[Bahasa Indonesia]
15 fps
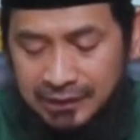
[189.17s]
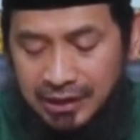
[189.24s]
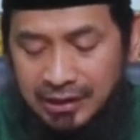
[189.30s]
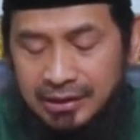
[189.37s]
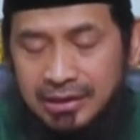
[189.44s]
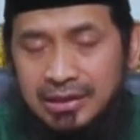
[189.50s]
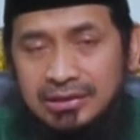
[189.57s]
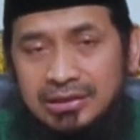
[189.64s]
Nah,
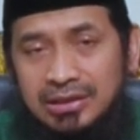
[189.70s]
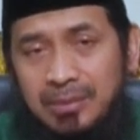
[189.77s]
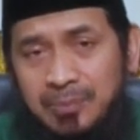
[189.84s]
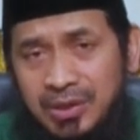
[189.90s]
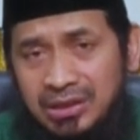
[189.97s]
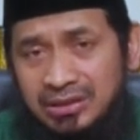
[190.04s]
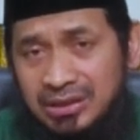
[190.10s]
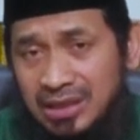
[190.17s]

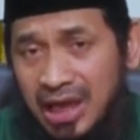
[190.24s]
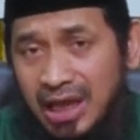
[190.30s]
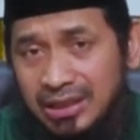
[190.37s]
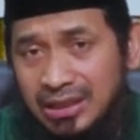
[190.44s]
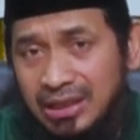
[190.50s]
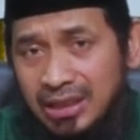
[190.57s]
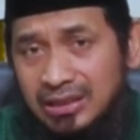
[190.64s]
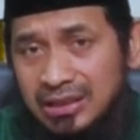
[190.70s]
tetapi
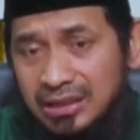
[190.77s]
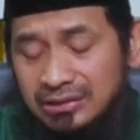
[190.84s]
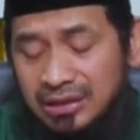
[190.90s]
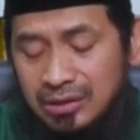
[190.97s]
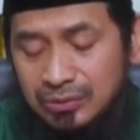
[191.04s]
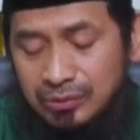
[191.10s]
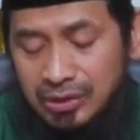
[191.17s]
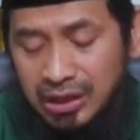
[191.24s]
ketidakadilan di
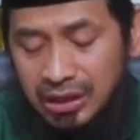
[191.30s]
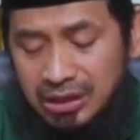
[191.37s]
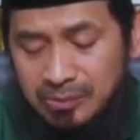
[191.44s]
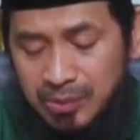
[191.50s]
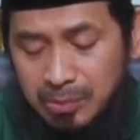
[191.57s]
antara dunia ini